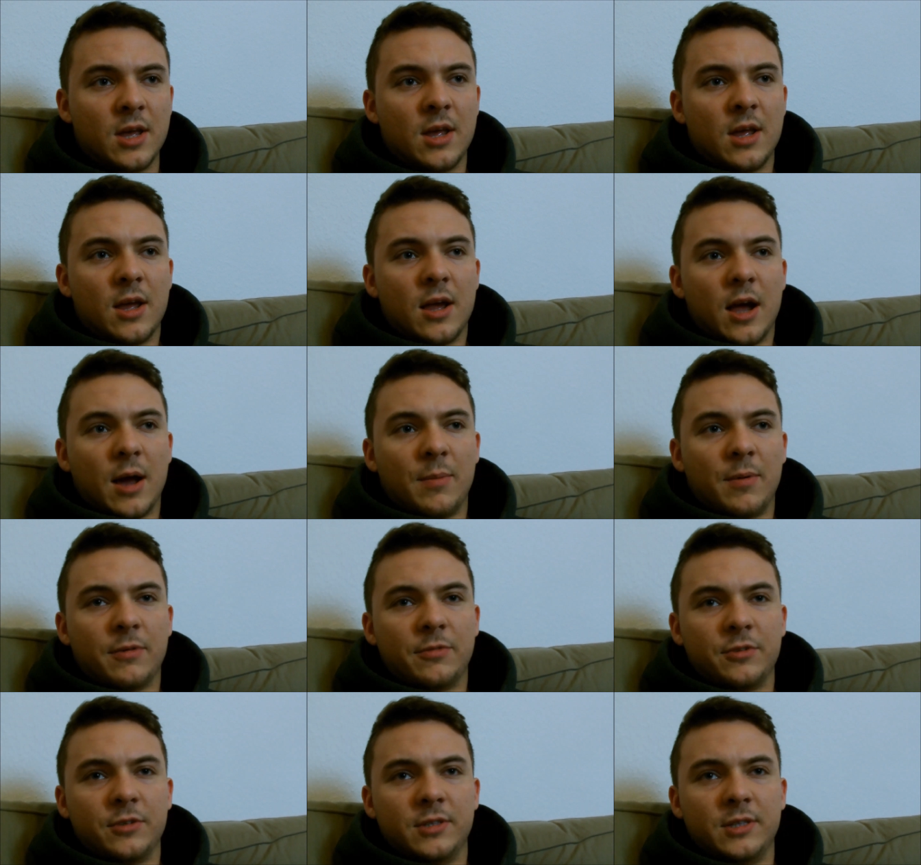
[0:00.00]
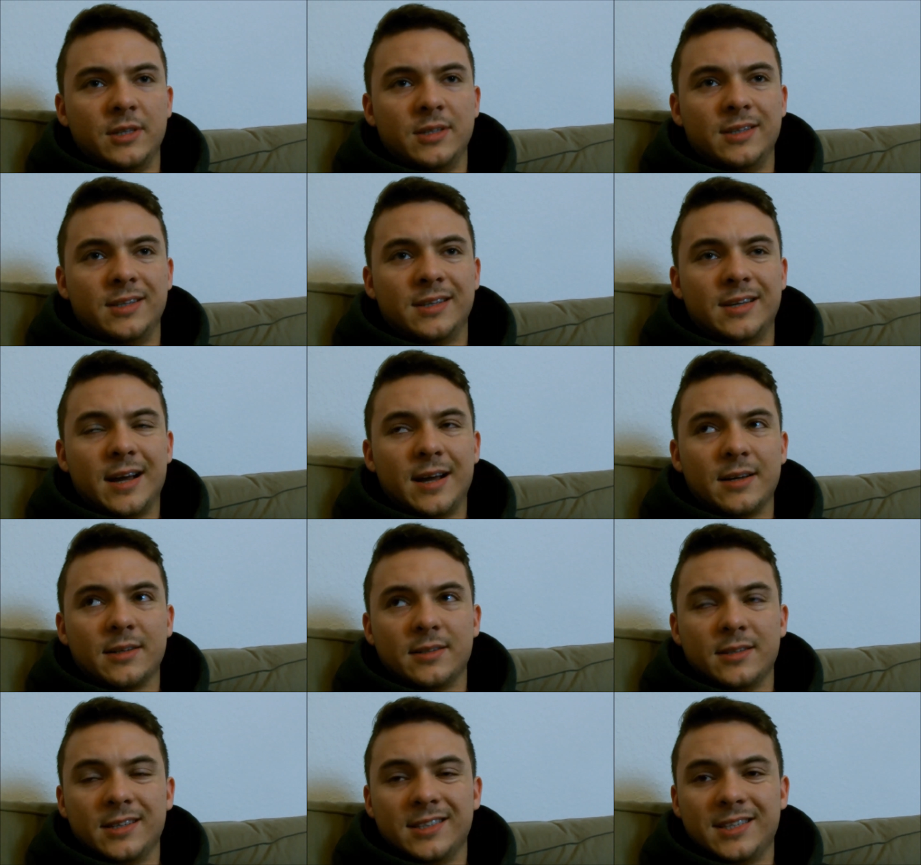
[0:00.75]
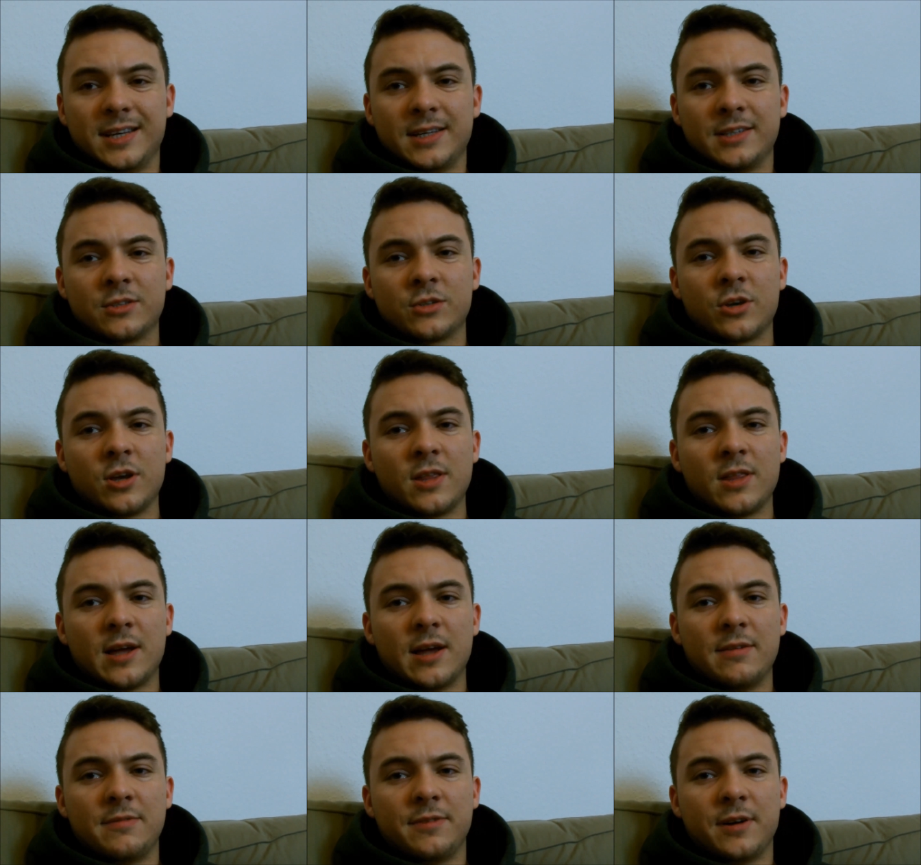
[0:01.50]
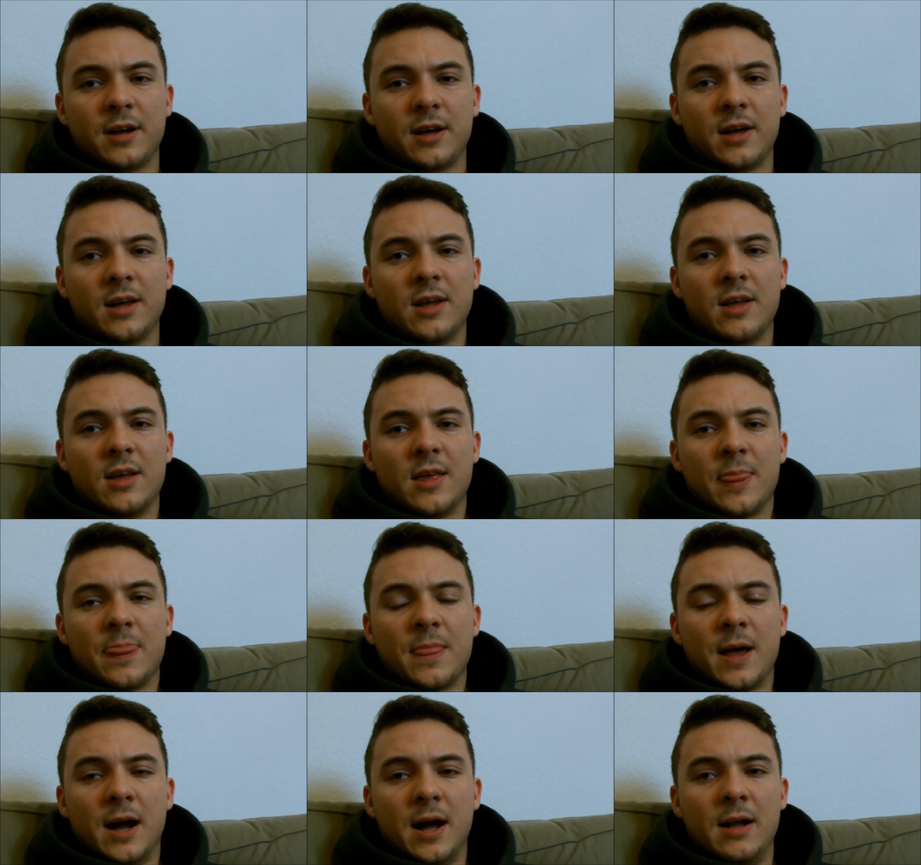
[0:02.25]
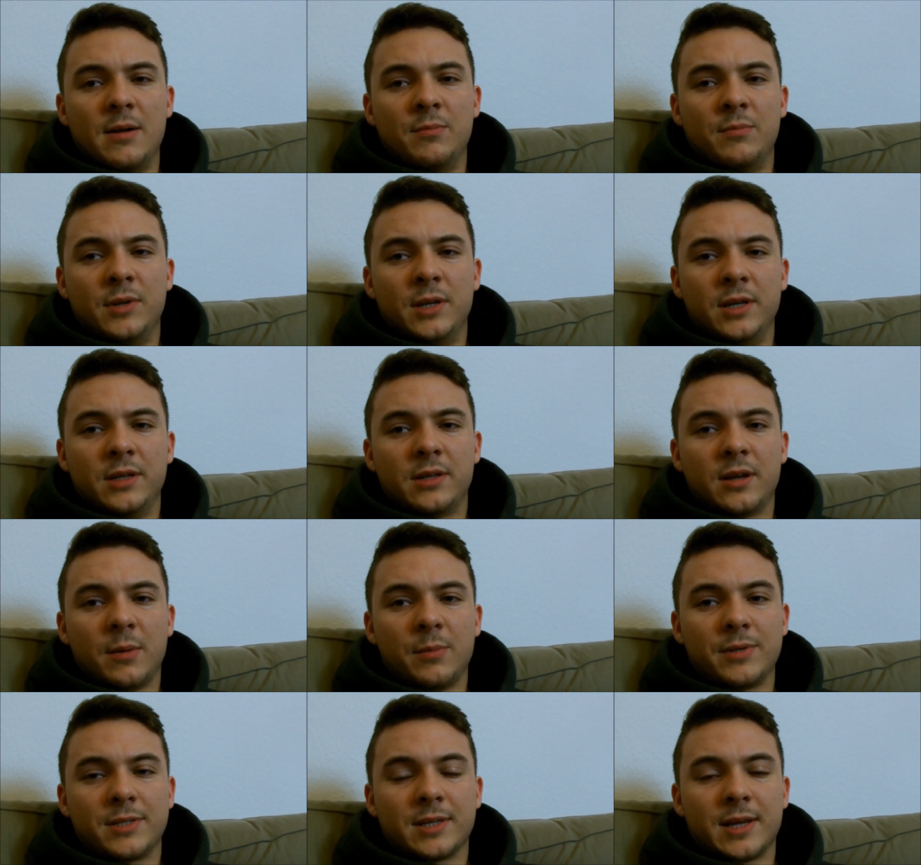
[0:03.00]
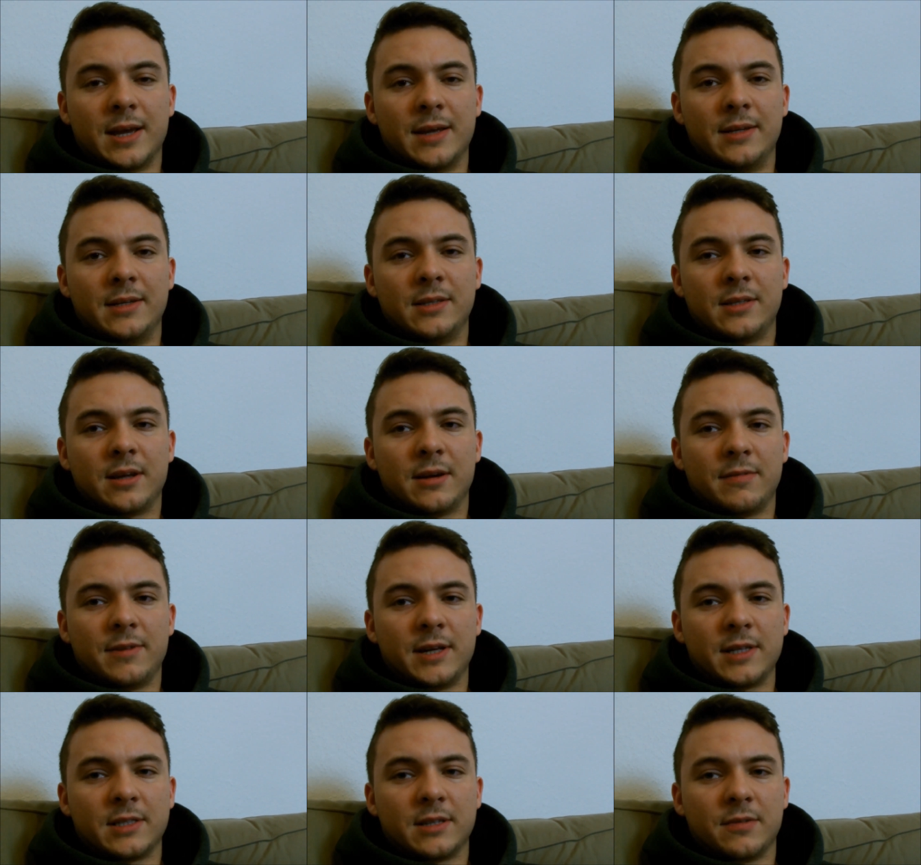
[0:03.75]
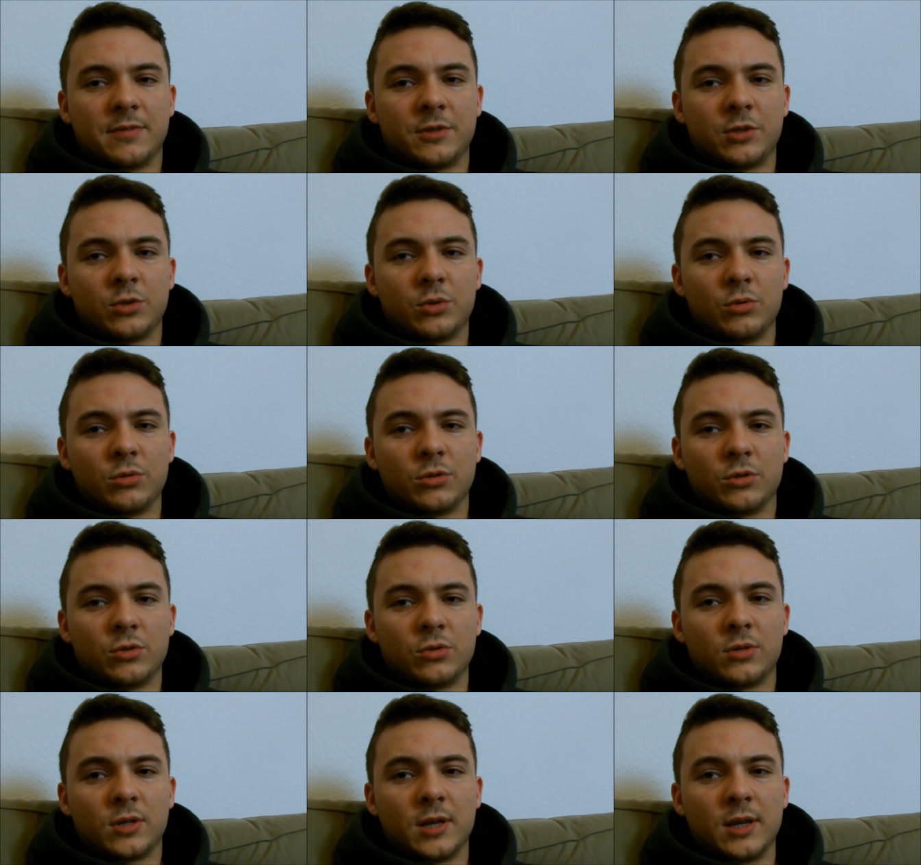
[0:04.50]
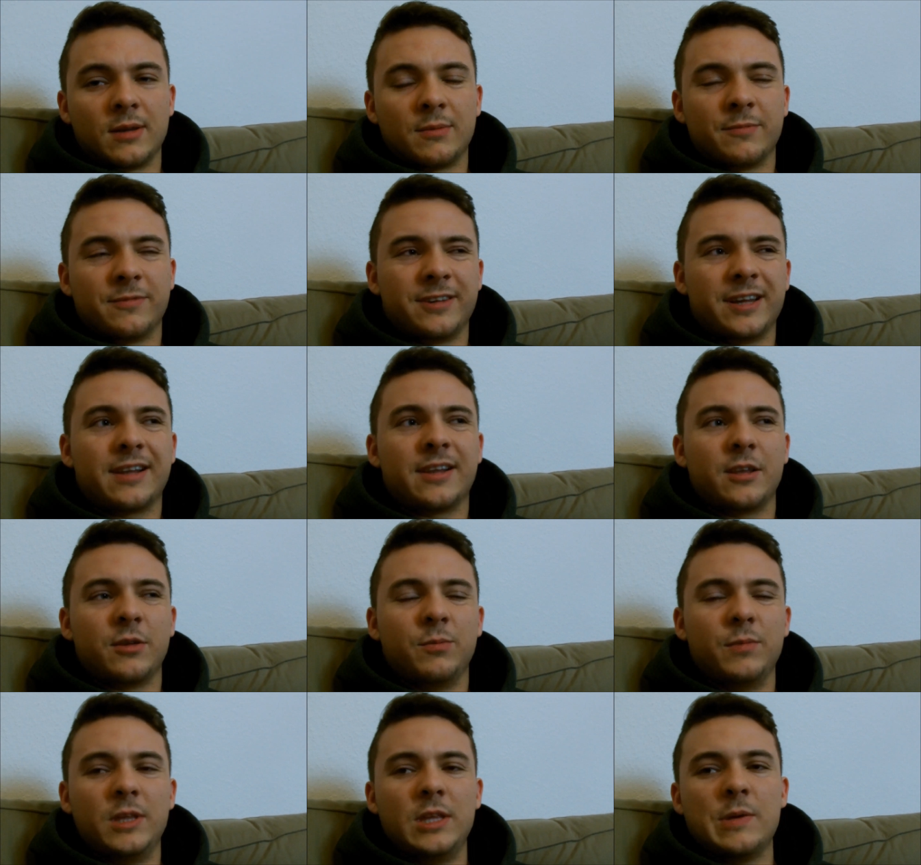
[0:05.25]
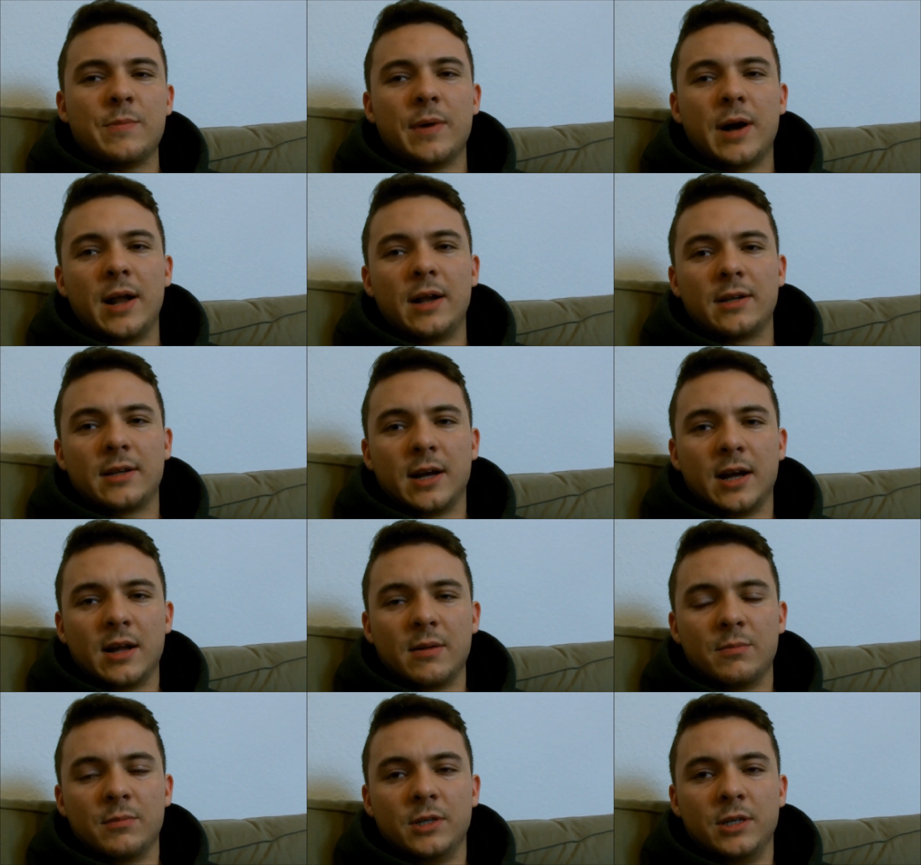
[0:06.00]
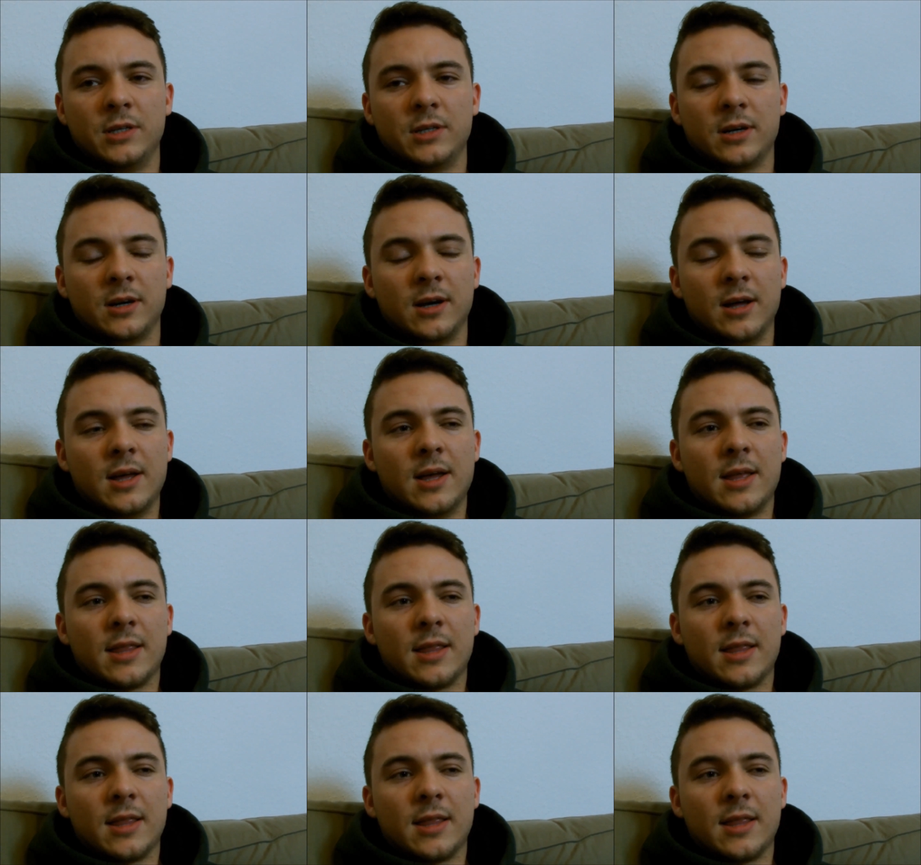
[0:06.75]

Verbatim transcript: aber für die, die gar nichts essen können, einfach einen halben Liter bis ein Liter Wasser versuchen zu trinken, wirklich minimal einen halben Liter,